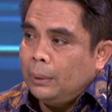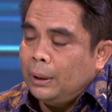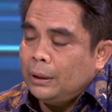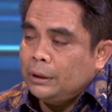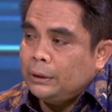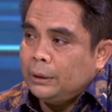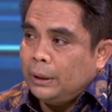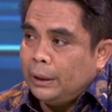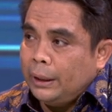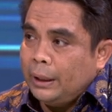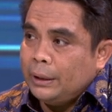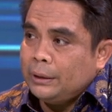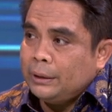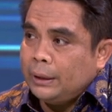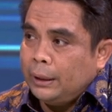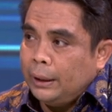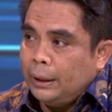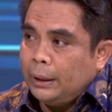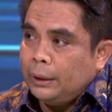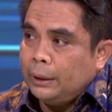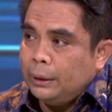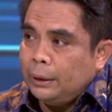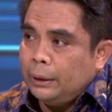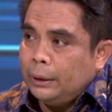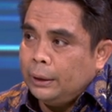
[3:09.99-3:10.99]
bank syariah yang saya
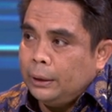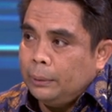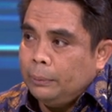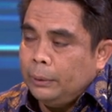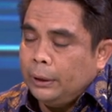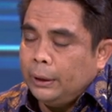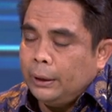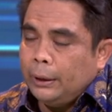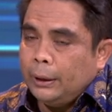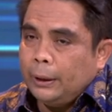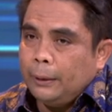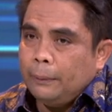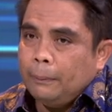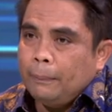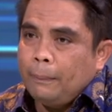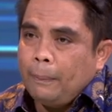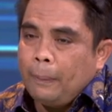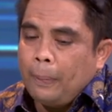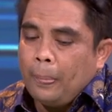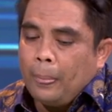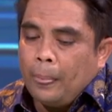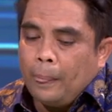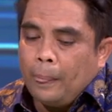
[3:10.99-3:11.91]
lihat uh, demikian.